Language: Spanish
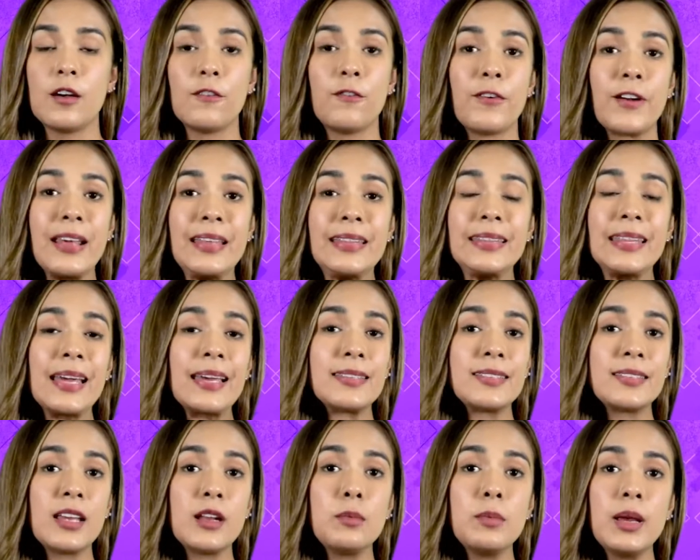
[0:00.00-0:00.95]
frente
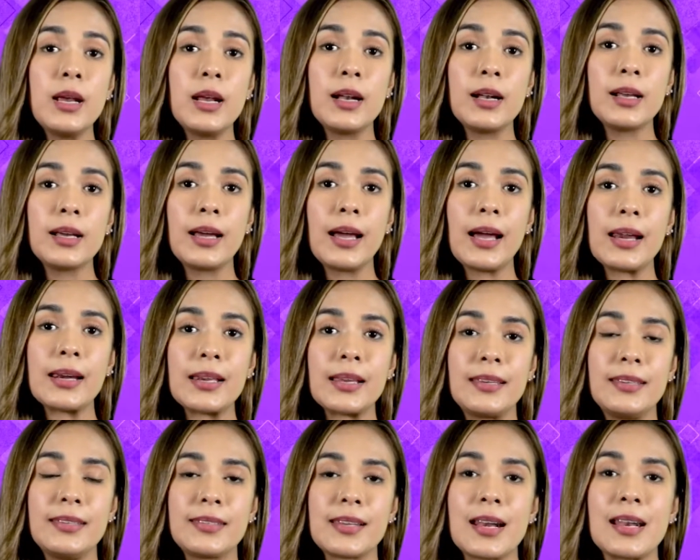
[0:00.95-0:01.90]
a 100 mil que
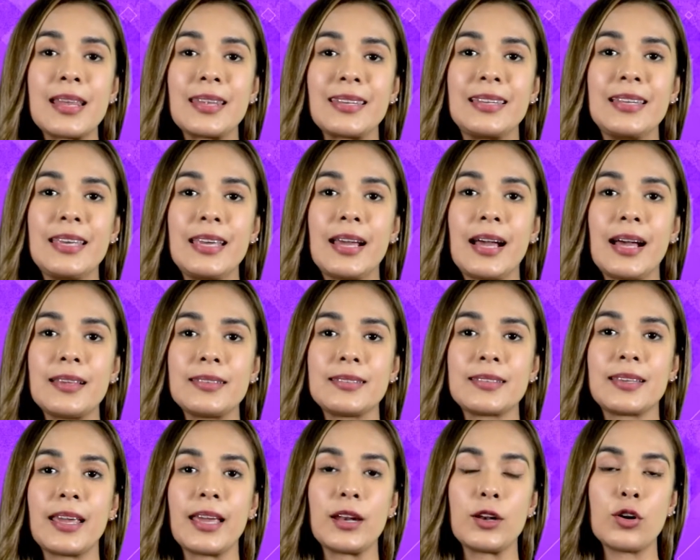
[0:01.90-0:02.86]
registran las ligas
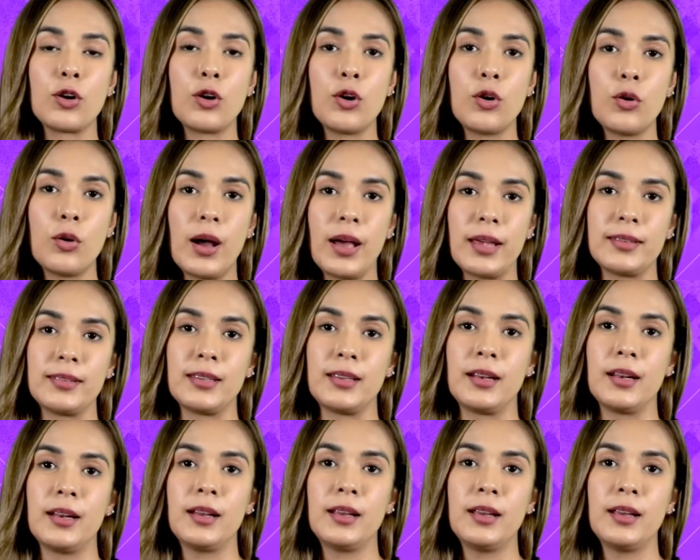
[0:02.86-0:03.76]
que no lo hacen.